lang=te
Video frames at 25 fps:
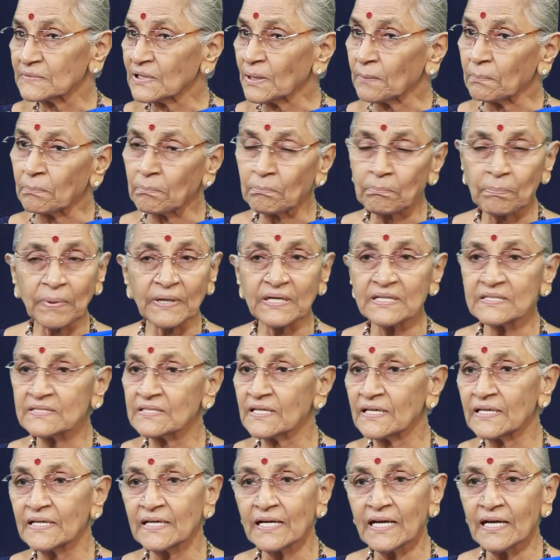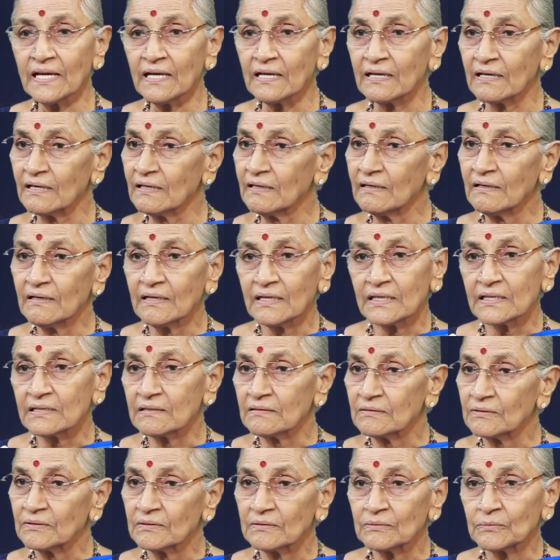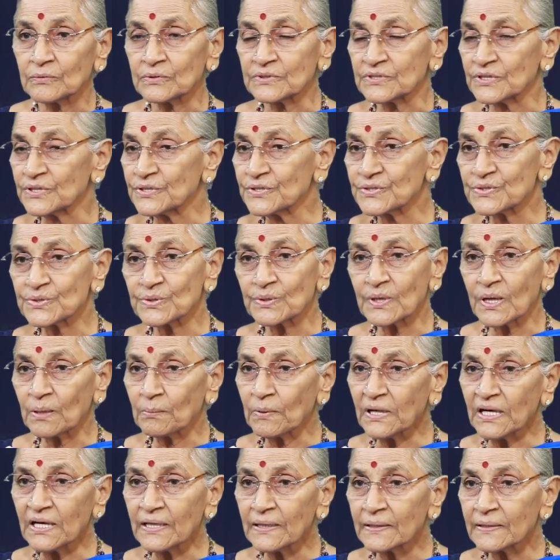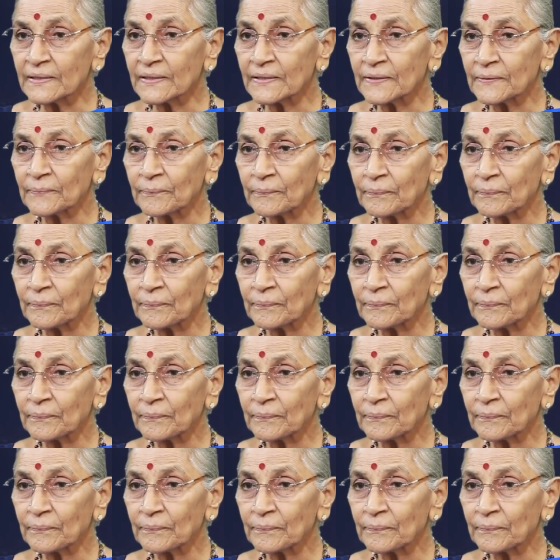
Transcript: తప్పనిసరిగా ఉచ్చరిస్తున్నామా లేదా